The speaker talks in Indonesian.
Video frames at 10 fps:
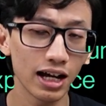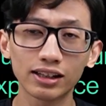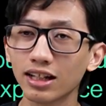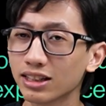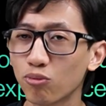
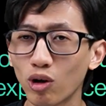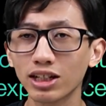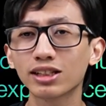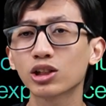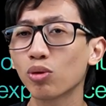data semuanya
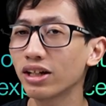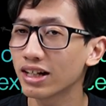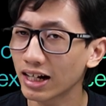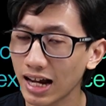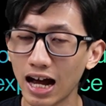sesuai
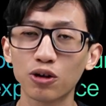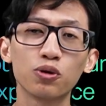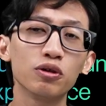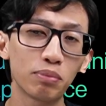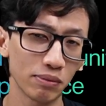dengan
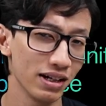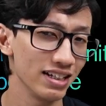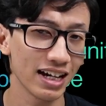akun pribadi